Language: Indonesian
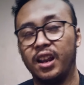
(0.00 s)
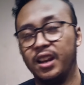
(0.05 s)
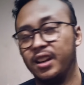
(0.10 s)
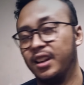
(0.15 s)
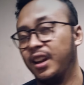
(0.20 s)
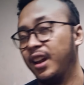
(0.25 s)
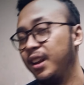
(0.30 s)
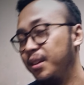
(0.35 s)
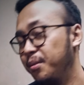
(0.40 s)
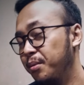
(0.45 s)

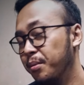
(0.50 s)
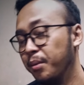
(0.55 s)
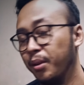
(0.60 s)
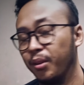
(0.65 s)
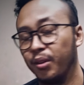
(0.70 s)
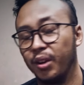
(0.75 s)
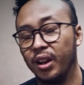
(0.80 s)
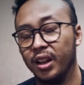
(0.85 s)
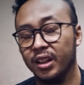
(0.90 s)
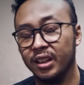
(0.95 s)
keren kali
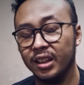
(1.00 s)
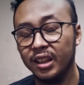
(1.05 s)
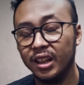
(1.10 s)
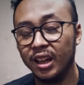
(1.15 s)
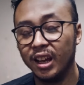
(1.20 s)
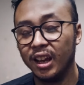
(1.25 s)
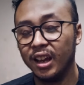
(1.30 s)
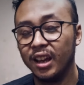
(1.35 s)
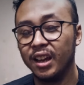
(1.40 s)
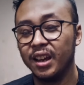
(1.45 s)
memang orang nih
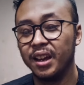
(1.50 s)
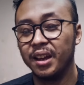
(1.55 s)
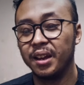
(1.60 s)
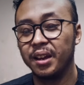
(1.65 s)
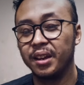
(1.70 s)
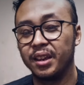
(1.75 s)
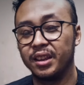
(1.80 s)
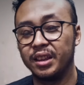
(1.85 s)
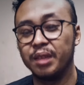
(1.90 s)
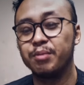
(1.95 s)

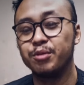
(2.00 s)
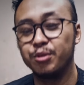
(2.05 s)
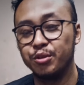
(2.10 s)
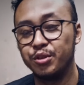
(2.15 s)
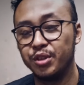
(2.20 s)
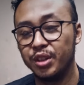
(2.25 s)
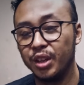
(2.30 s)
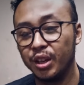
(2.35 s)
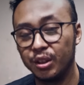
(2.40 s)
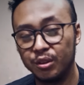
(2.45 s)
kitab
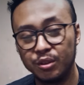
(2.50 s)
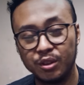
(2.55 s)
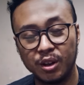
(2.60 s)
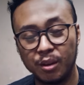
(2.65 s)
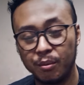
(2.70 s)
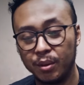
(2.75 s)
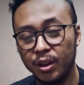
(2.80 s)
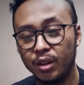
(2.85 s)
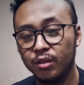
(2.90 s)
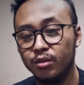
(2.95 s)
sucinya tuh
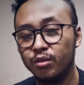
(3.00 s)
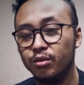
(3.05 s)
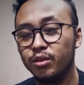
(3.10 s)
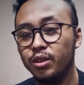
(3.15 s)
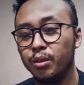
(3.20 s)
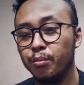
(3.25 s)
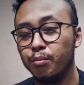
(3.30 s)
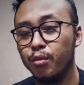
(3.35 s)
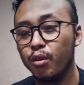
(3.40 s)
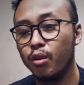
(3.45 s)
namanya
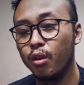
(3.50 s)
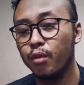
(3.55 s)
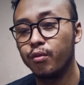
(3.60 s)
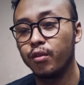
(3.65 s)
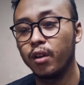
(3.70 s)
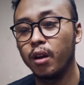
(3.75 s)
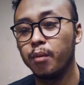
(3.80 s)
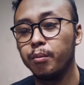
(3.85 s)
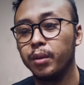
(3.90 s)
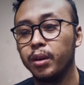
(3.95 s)
tuh The Book
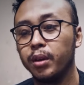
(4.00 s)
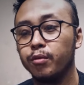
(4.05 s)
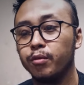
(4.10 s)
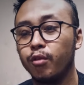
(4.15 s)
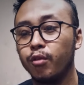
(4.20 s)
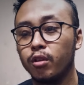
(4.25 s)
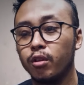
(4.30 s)
of Coming